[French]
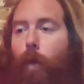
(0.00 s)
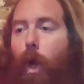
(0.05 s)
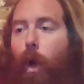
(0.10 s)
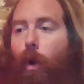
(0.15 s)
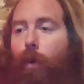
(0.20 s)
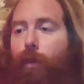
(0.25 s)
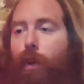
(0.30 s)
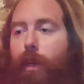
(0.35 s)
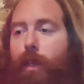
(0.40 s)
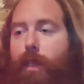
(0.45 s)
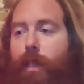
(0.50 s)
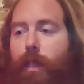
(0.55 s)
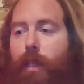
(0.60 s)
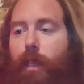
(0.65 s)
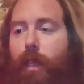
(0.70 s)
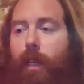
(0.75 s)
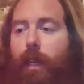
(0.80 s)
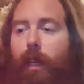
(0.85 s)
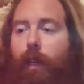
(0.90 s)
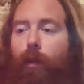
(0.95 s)
On va les
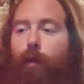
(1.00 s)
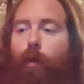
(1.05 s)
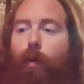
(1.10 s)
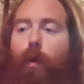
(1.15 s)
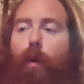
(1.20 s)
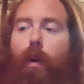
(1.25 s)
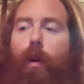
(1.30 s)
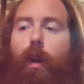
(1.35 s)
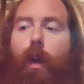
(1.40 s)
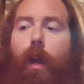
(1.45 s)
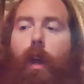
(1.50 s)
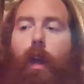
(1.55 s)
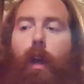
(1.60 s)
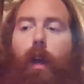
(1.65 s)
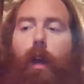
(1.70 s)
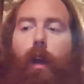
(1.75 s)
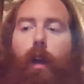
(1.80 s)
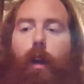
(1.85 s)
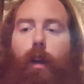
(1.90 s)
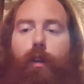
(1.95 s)
essayer les trois.
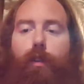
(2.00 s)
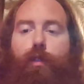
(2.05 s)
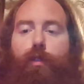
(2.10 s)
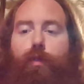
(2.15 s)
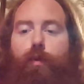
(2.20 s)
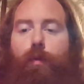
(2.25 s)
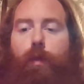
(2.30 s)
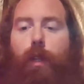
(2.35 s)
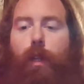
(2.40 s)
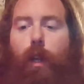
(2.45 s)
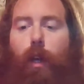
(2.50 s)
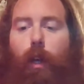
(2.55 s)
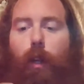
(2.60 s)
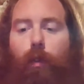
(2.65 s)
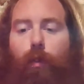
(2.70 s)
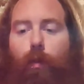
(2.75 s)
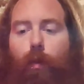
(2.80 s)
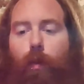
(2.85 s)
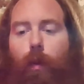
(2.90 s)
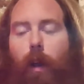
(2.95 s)
je suis de
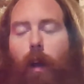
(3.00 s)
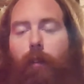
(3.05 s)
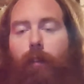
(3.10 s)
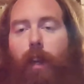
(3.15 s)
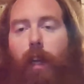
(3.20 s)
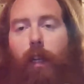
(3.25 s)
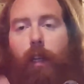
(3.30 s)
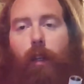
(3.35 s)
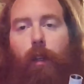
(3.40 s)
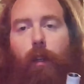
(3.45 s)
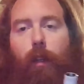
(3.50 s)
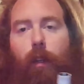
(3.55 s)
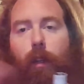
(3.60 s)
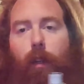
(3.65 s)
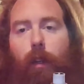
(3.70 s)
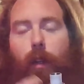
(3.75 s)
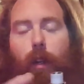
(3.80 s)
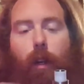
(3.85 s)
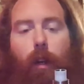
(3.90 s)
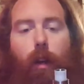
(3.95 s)
retour avec
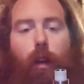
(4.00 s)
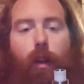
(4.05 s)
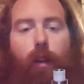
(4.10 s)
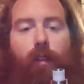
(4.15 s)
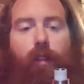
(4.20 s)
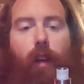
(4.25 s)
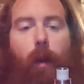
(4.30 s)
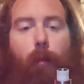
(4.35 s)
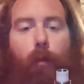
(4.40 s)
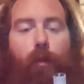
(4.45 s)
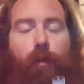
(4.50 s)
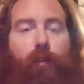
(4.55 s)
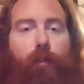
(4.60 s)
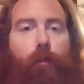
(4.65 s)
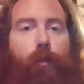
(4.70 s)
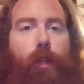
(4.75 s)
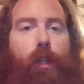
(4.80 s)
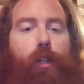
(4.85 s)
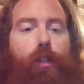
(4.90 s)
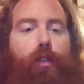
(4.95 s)
le fameux
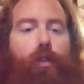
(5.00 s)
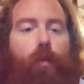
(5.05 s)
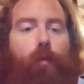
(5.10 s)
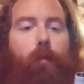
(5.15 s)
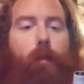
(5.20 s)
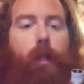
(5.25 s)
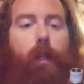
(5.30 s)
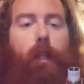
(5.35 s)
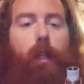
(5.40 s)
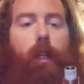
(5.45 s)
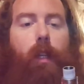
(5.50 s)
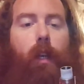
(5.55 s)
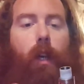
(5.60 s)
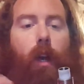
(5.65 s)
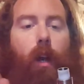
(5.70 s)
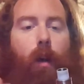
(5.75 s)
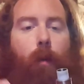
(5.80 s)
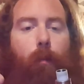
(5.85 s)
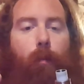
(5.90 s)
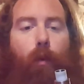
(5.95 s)
Freak Show Mini.
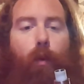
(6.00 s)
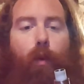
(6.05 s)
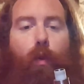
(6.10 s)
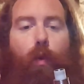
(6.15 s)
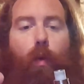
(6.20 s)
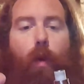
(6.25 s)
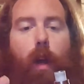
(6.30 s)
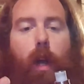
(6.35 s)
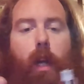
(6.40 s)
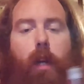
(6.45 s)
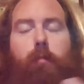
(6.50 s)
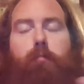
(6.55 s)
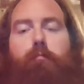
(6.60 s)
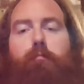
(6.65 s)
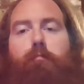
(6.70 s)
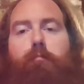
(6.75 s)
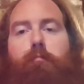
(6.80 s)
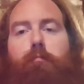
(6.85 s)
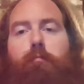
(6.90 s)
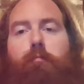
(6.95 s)
Pourquoi
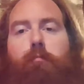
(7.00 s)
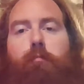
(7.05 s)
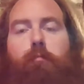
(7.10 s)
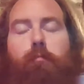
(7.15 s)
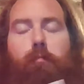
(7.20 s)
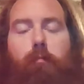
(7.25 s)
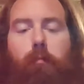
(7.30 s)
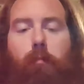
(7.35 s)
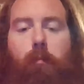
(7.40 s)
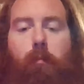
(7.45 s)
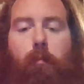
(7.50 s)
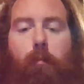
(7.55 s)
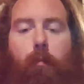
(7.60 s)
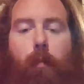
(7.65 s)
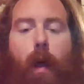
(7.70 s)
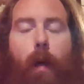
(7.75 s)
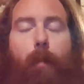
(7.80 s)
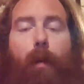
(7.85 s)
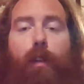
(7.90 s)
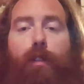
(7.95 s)

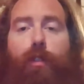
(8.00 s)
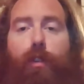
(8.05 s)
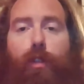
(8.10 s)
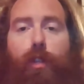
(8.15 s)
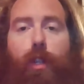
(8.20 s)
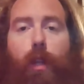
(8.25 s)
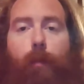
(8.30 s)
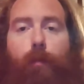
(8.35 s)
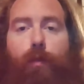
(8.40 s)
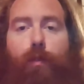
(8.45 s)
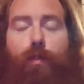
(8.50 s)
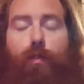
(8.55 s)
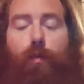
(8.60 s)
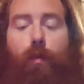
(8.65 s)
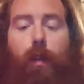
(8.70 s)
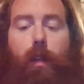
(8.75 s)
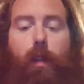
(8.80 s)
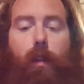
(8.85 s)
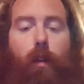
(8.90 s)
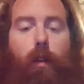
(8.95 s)
ben parce que je suis
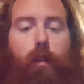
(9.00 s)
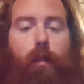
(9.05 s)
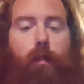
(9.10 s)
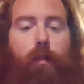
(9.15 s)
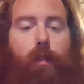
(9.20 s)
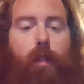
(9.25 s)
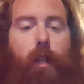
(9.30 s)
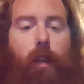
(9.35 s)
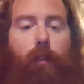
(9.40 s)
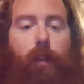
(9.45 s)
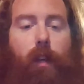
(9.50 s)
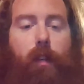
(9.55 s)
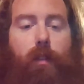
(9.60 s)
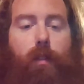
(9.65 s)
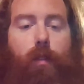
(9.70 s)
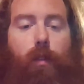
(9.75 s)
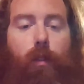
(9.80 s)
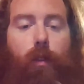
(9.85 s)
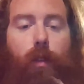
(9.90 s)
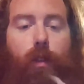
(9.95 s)
habitué. Euh, c'est avec
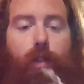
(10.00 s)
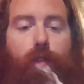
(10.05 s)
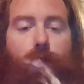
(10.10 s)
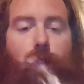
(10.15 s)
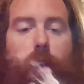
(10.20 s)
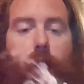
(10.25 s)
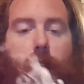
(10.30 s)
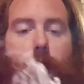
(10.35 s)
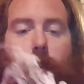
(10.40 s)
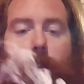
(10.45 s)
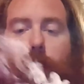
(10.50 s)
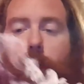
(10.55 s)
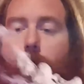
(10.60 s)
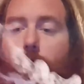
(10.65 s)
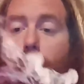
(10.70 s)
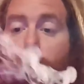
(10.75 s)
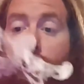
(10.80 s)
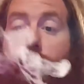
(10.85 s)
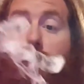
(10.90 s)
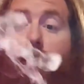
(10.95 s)
ça que je fais, euh,
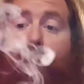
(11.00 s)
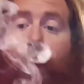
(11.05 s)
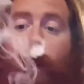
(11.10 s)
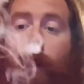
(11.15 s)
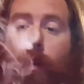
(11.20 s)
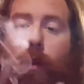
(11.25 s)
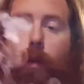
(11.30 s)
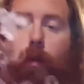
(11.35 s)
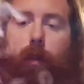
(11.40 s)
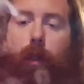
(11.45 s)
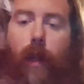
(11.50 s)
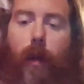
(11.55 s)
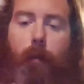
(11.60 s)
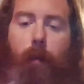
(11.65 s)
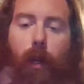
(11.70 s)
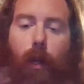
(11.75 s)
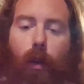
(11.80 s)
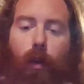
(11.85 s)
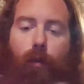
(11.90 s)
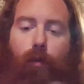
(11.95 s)
que j'ai fait longtemps
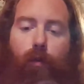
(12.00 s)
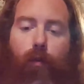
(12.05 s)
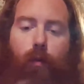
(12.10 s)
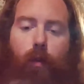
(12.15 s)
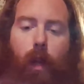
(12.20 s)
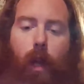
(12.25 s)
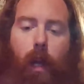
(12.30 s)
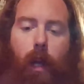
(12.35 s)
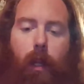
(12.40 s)
mes revues.